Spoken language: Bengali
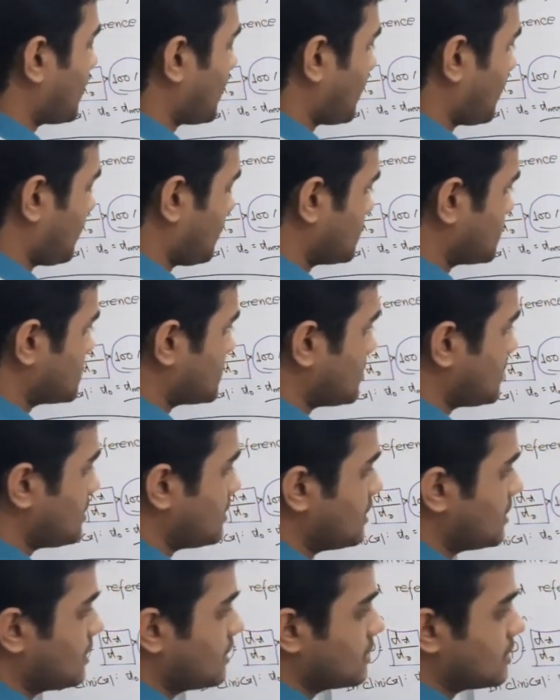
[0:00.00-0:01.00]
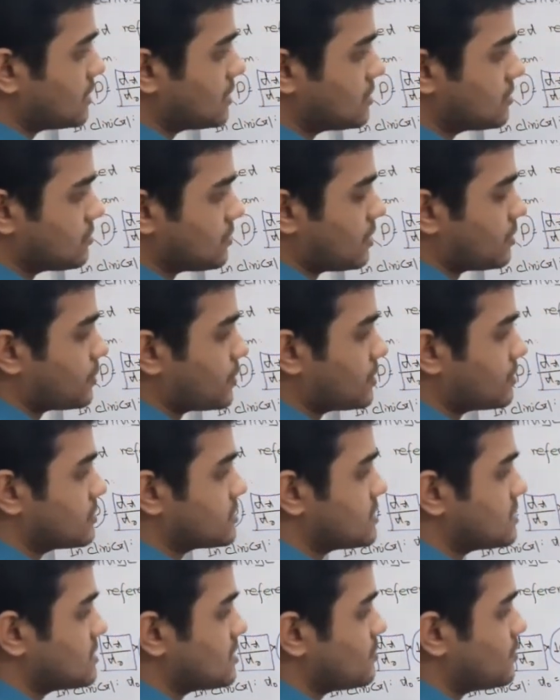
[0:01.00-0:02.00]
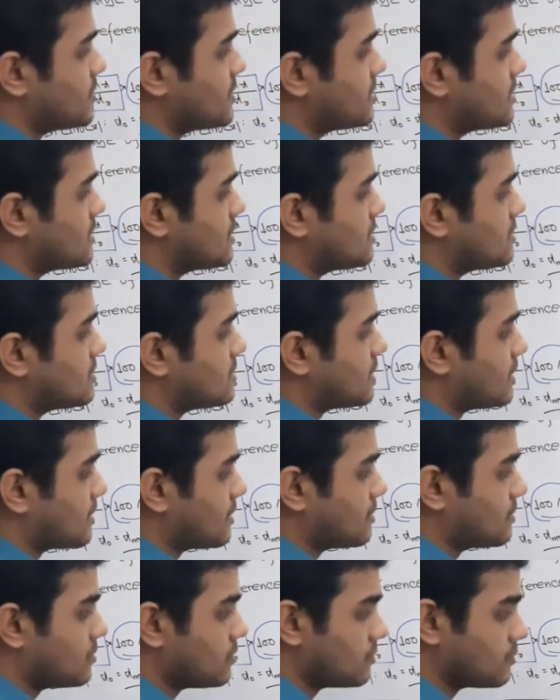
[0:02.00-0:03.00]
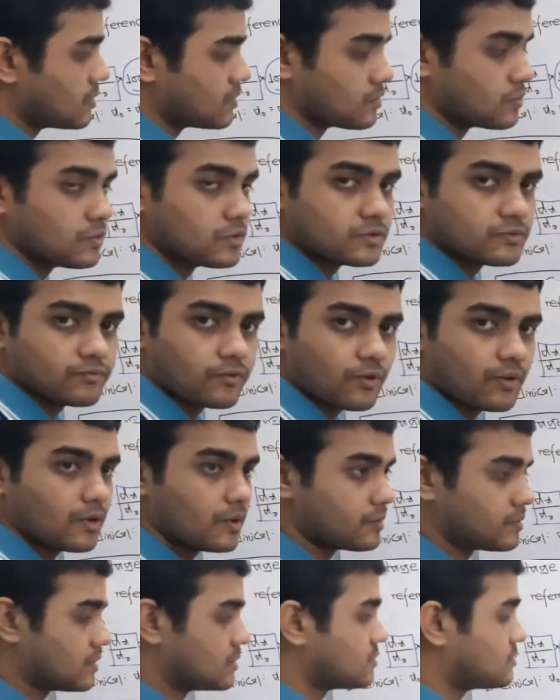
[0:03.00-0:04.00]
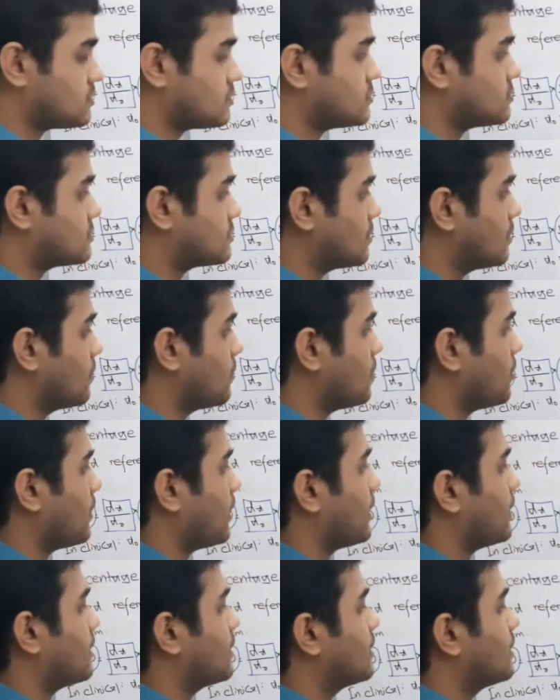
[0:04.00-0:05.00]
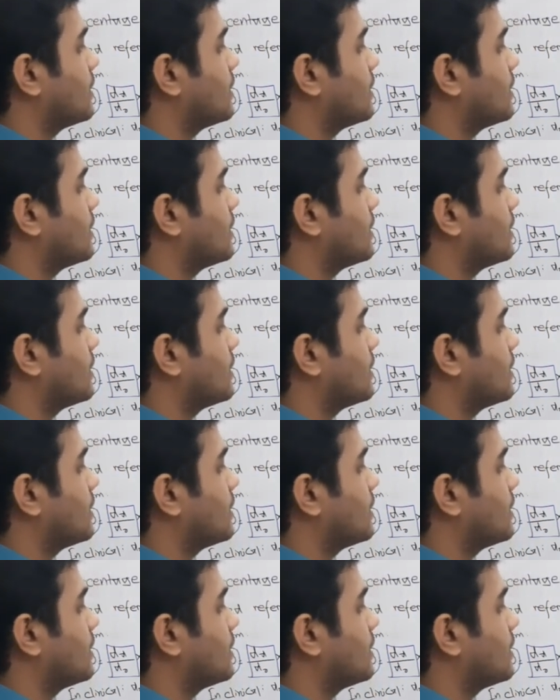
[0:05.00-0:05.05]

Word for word: আগায় আসে কিন্তু আপনার হচ্ছে যে পিডিডিটা কিন্তু মানে ডোজ ফলো আপটা একটু স্লো হয়